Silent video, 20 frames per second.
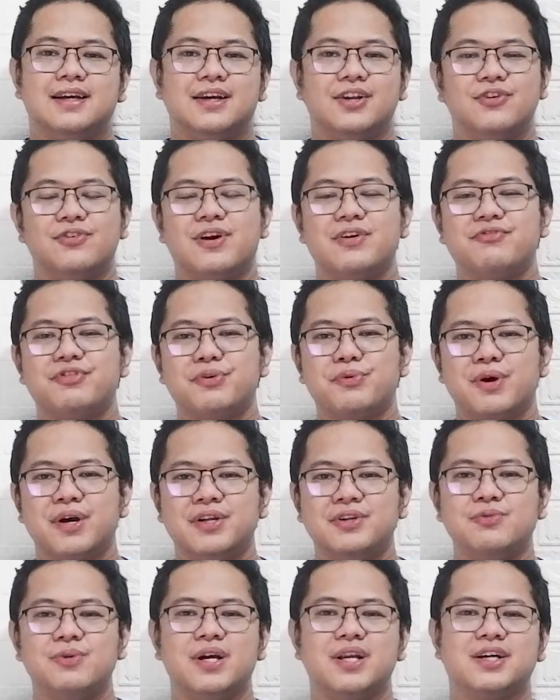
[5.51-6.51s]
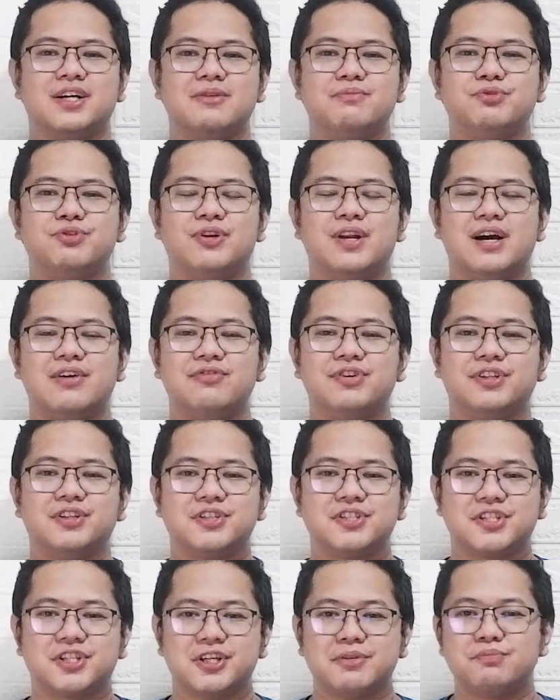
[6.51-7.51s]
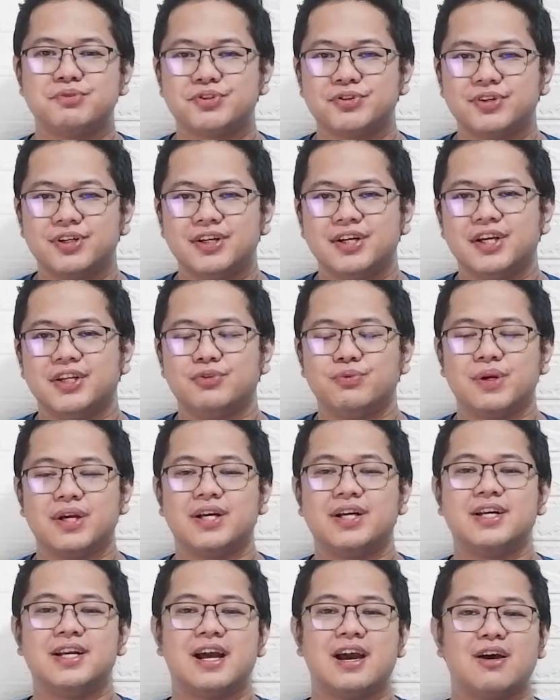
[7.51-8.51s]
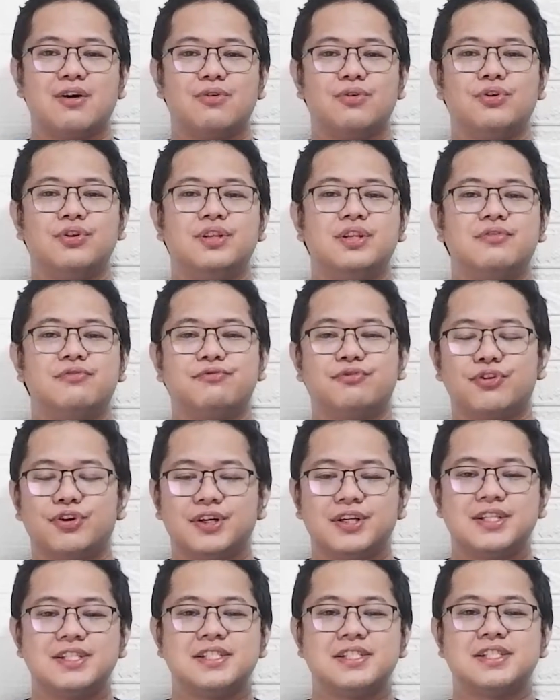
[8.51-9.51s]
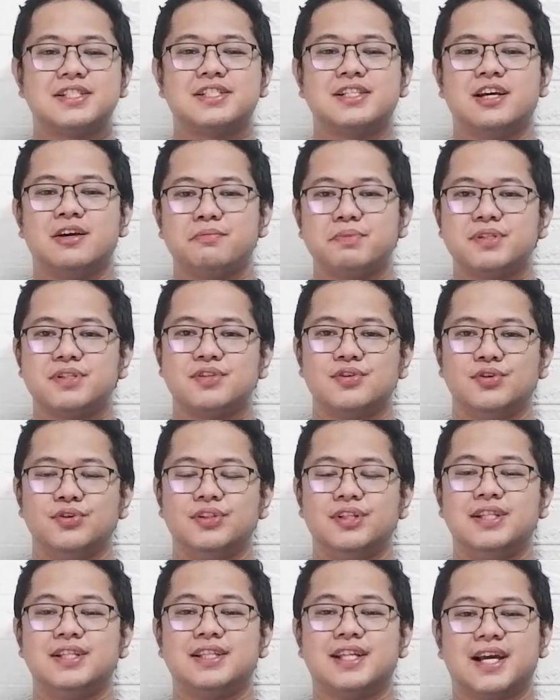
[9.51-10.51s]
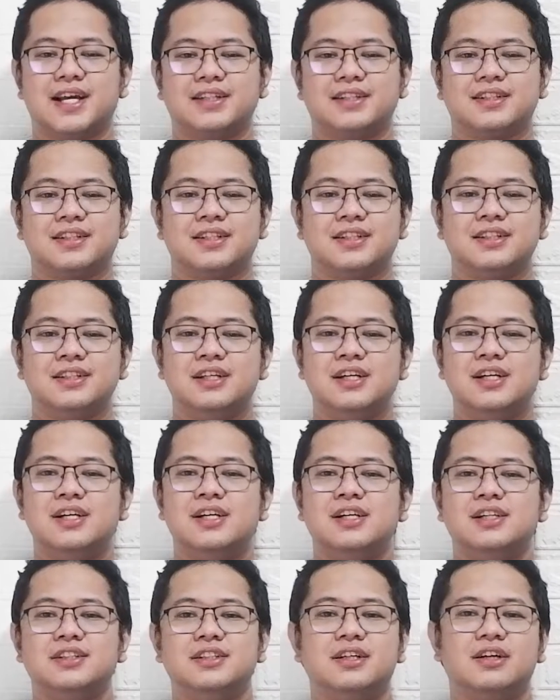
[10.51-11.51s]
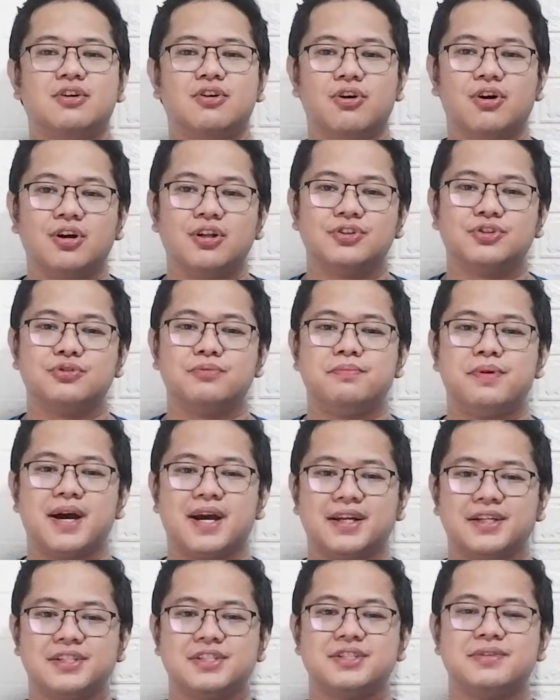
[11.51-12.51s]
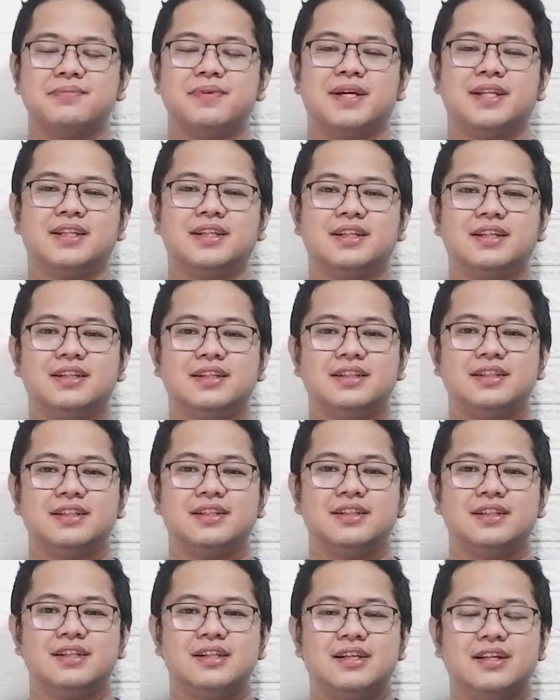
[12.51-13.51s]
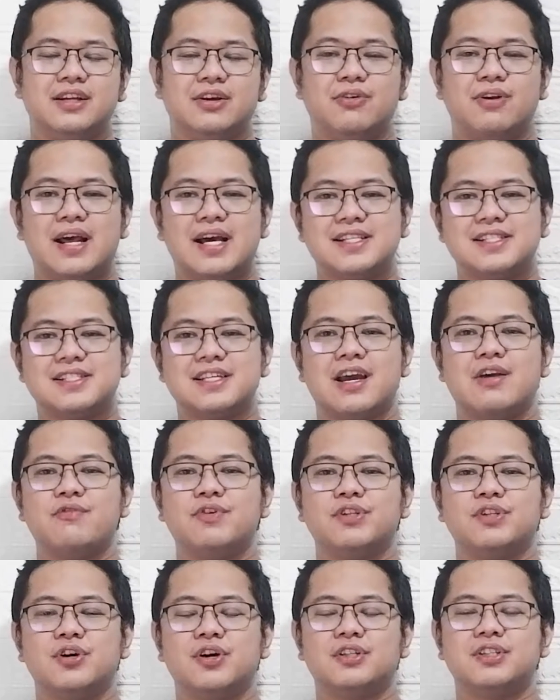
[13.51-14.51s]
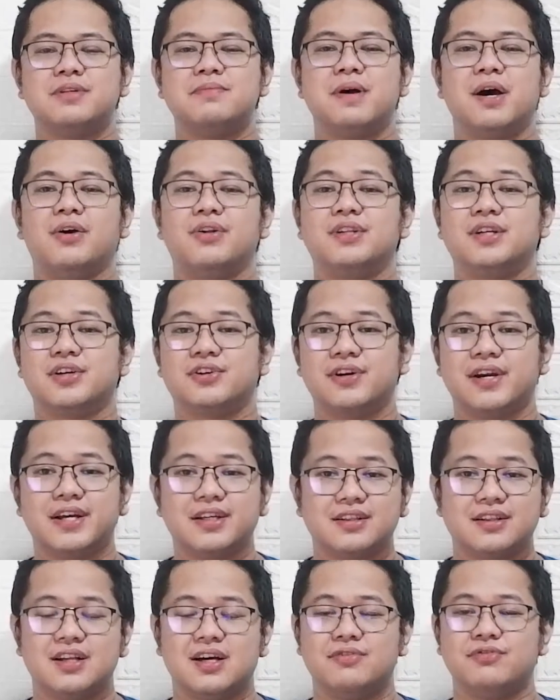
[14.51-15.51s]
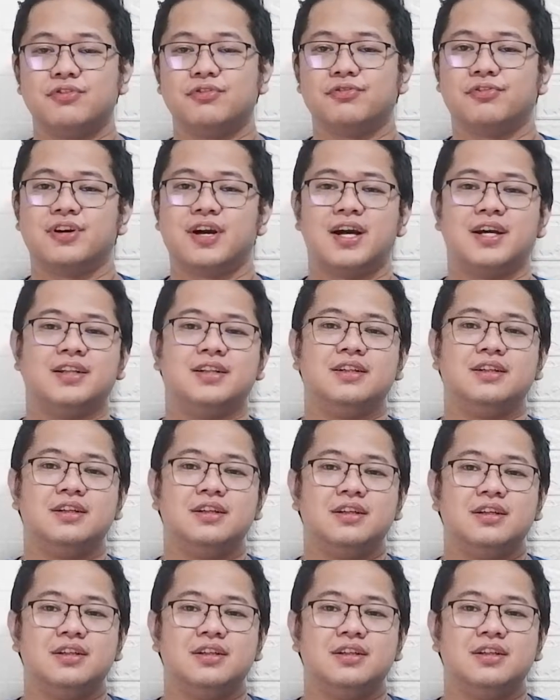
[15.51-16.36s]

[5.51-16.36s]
Hello everyone, welcome to Loving the Scripture and we are now on the 46th episode entitled The Call to Banishment. Now last time we talked about the great love of God.